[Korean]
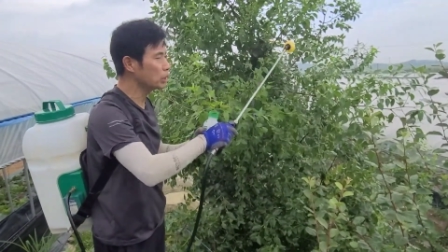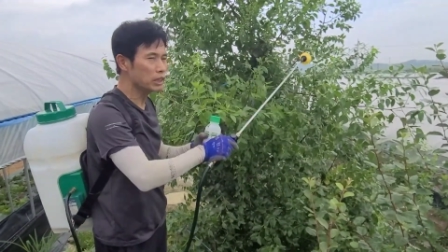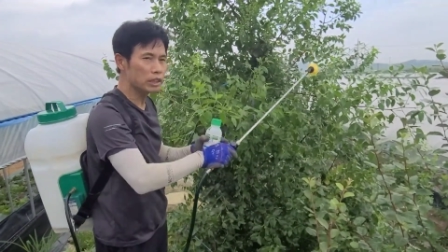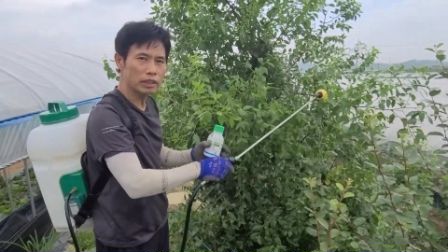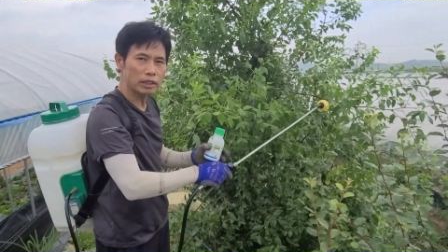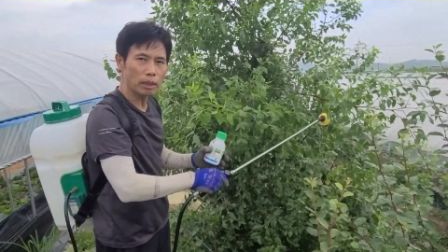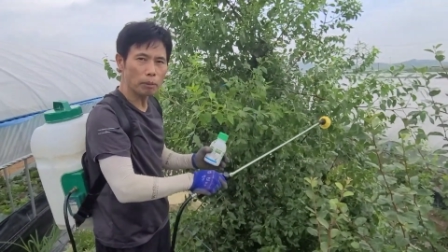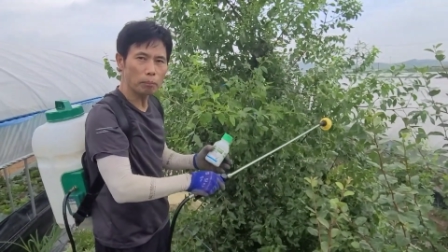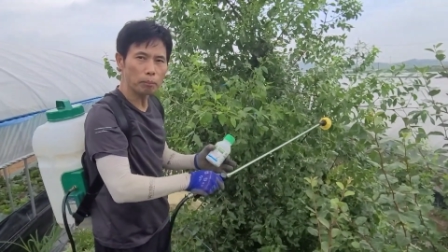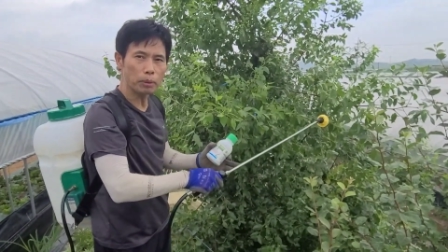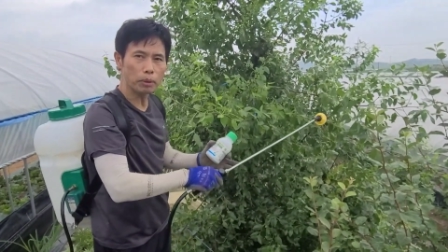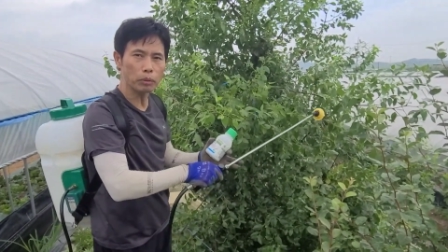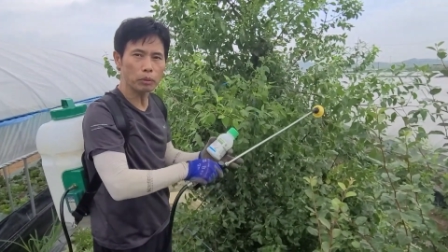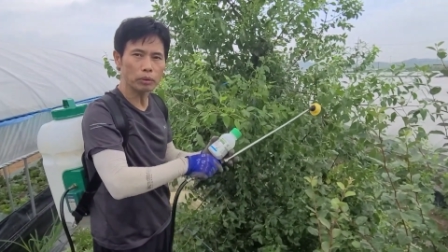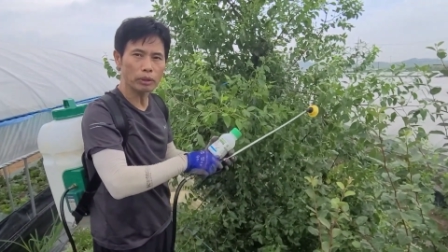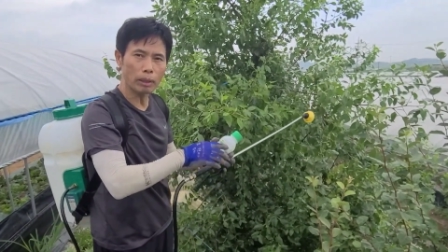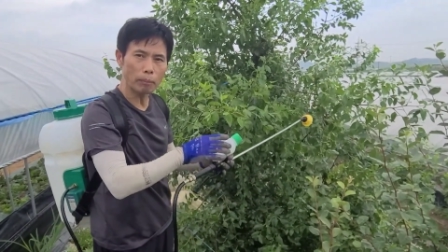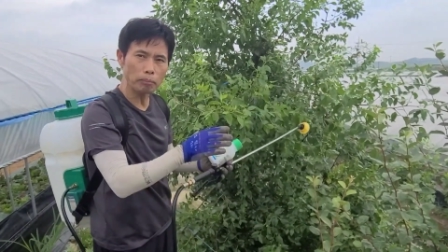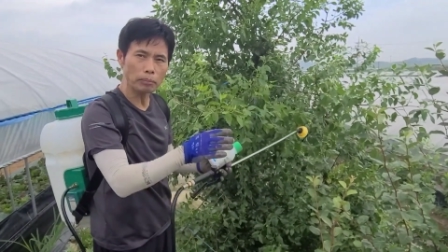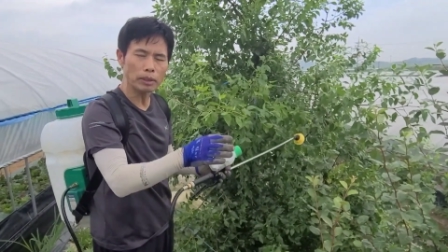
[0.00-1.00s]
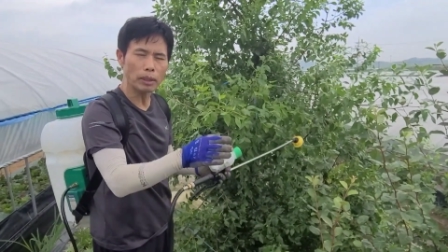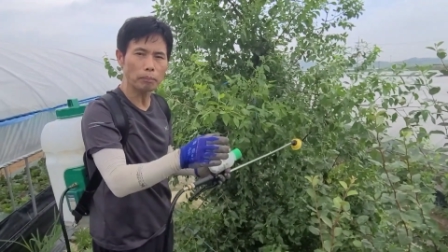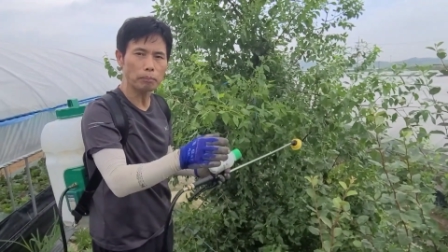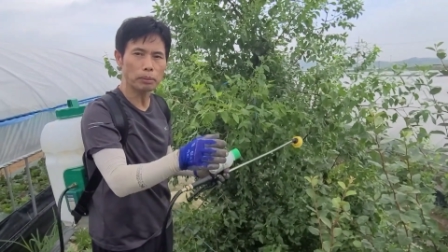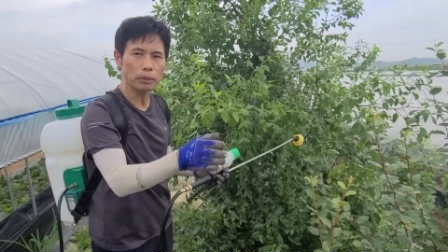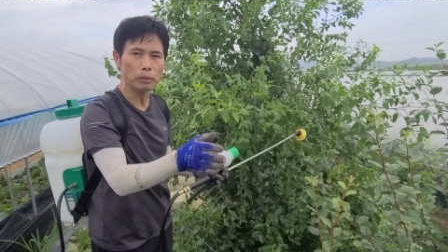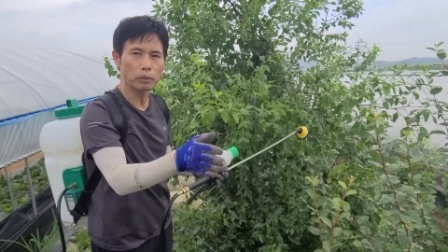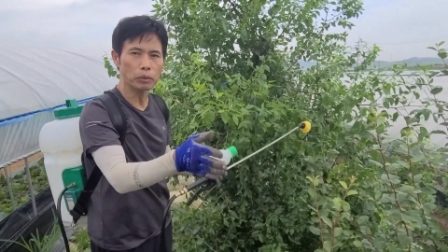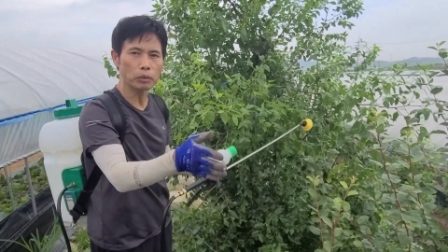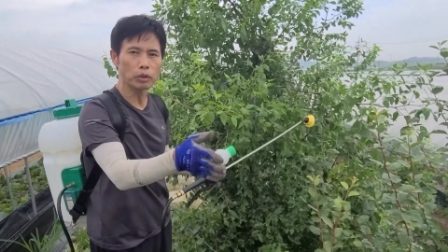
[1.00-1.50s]
2차 피고 3차
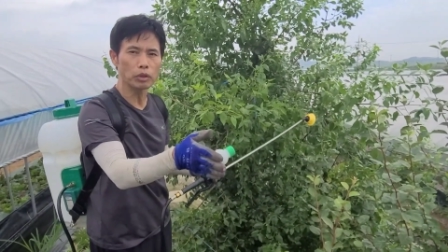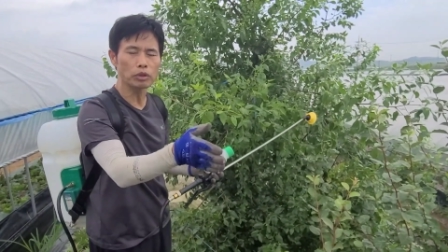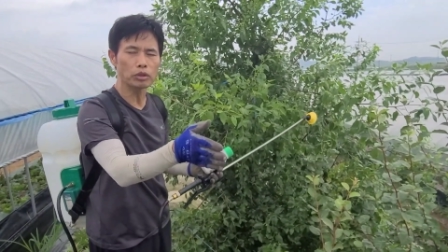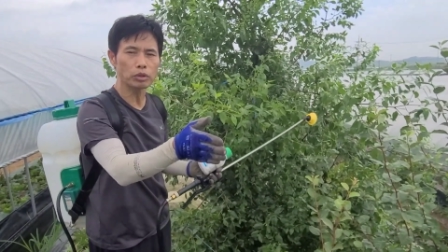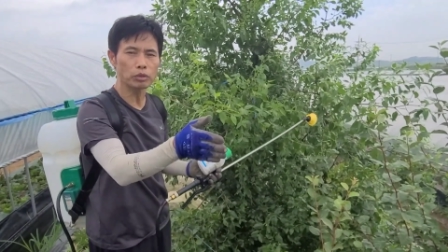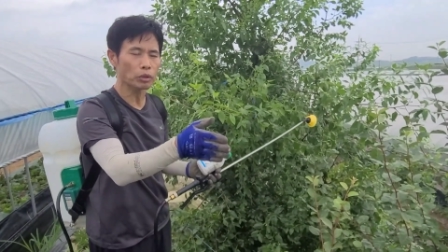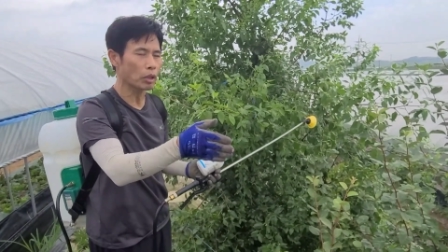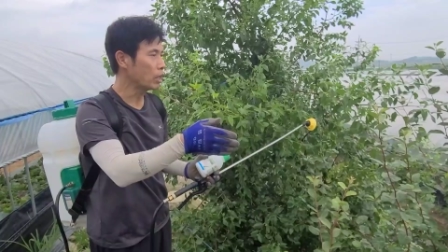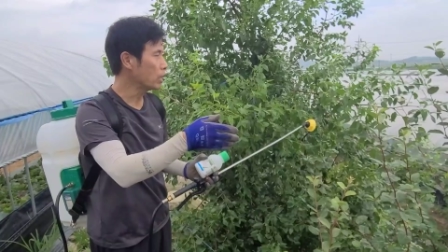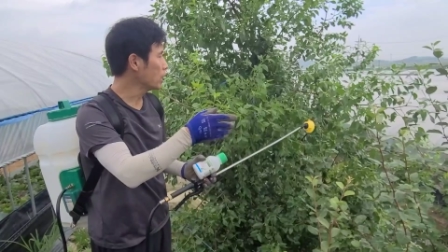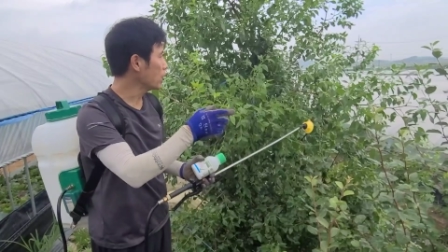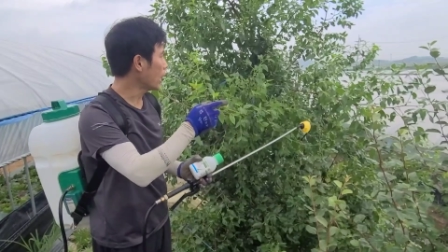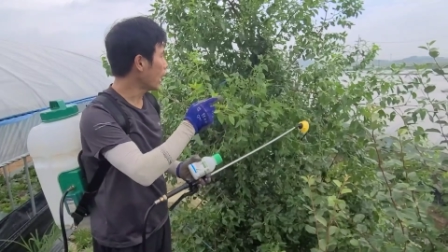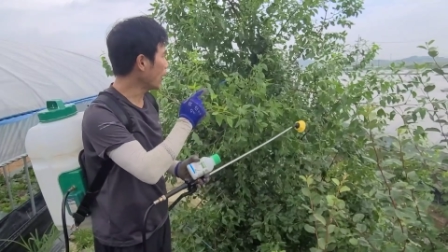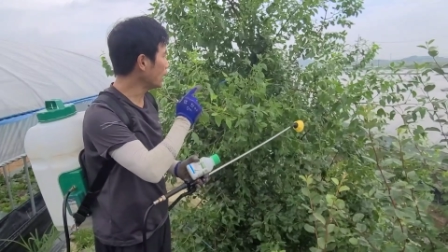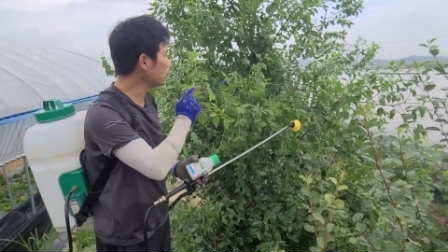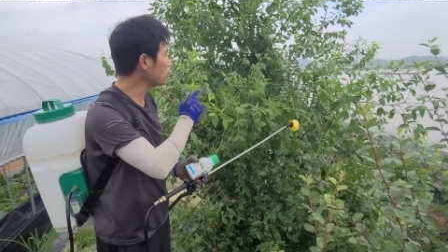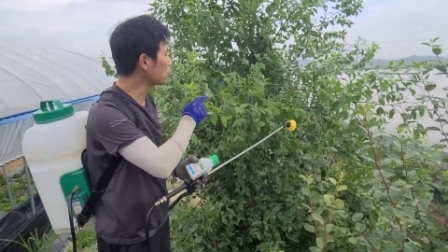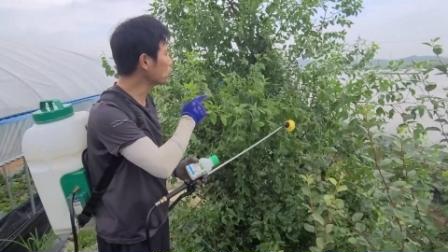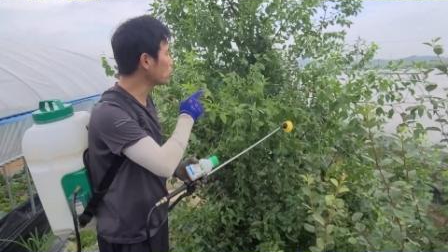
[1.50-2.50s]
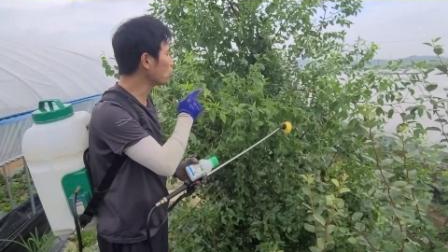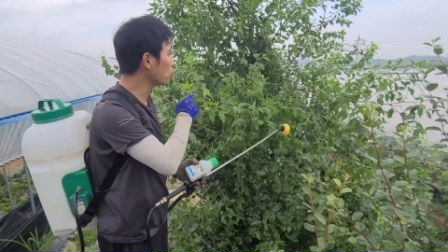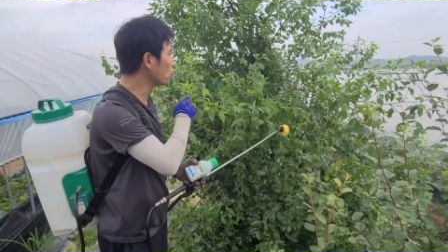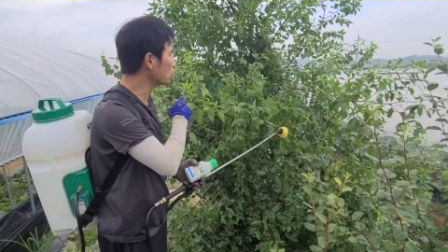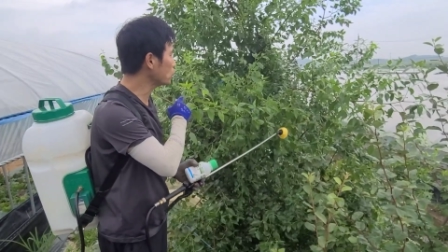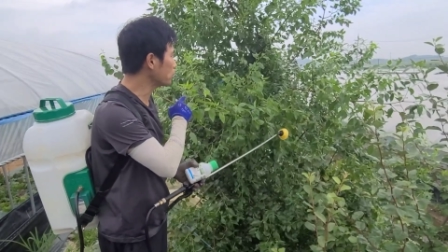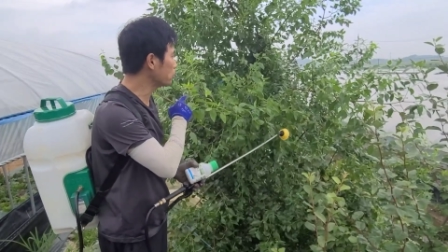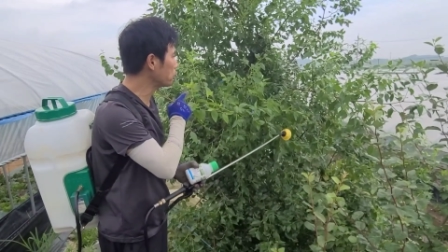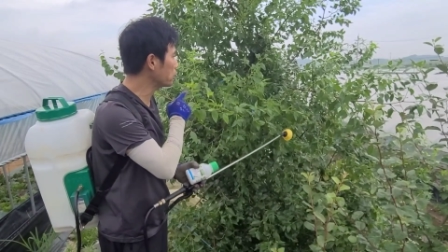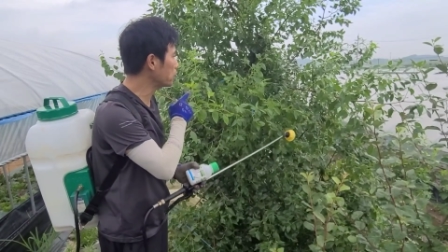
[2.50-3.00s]
피고 이런 식으로 아직도
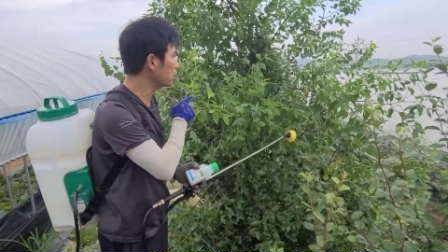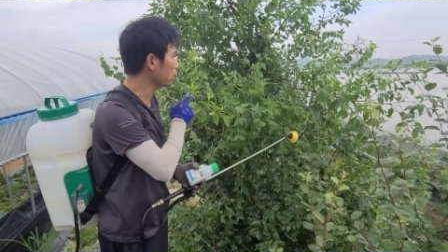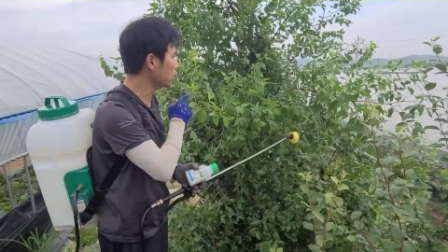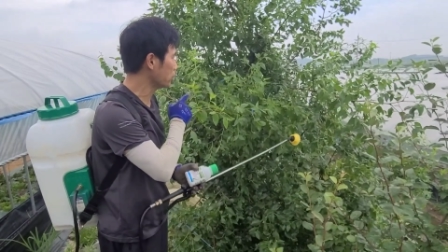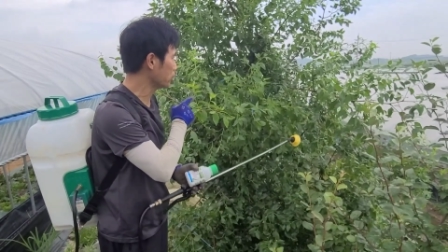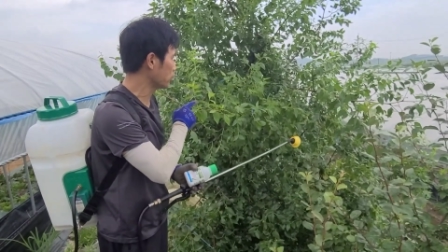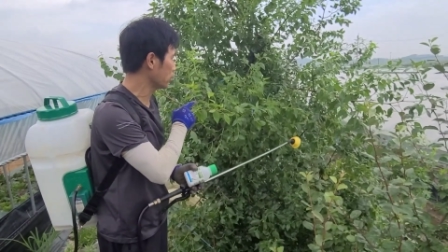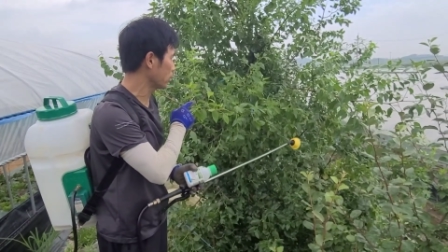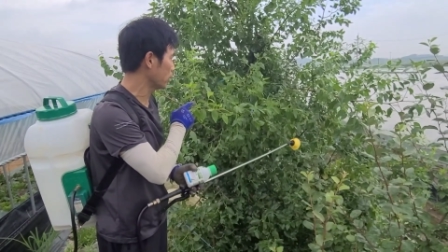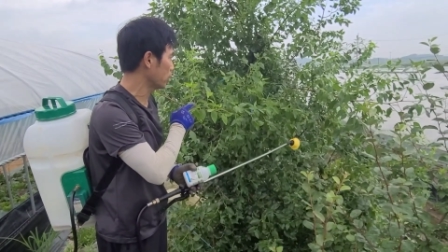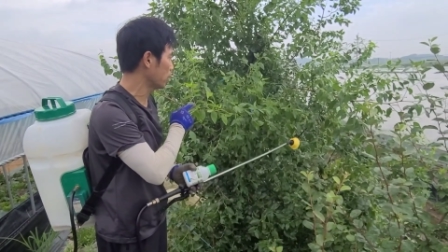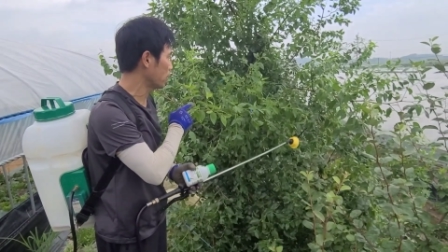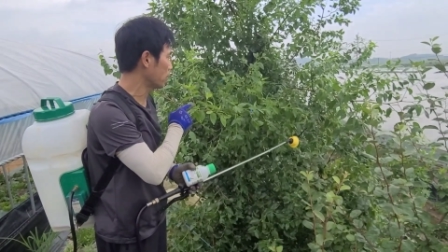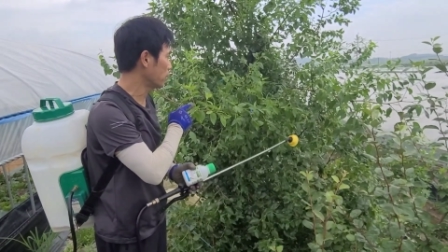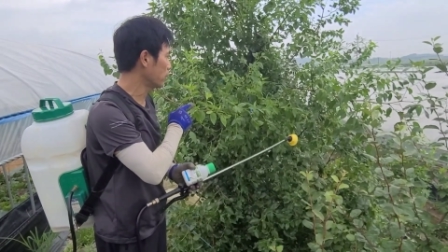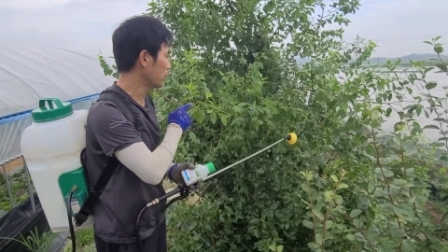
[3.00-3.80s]
꽃이 피는 게 있어요